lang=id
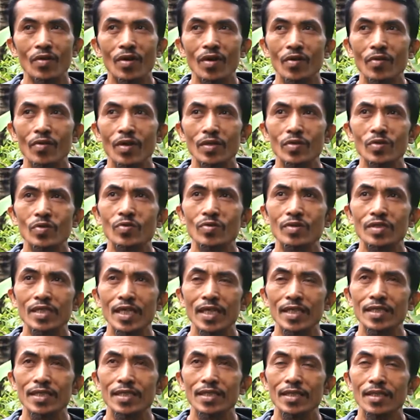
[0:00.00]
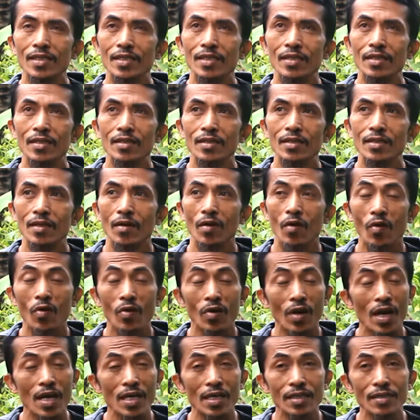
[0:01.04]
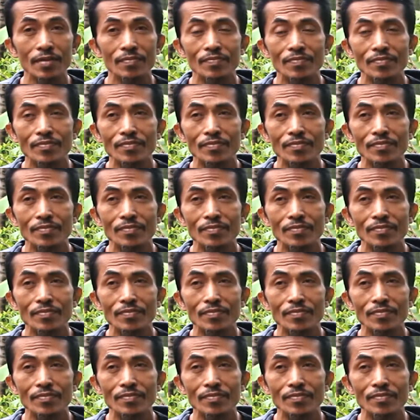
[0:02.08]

orang-orang sukses orang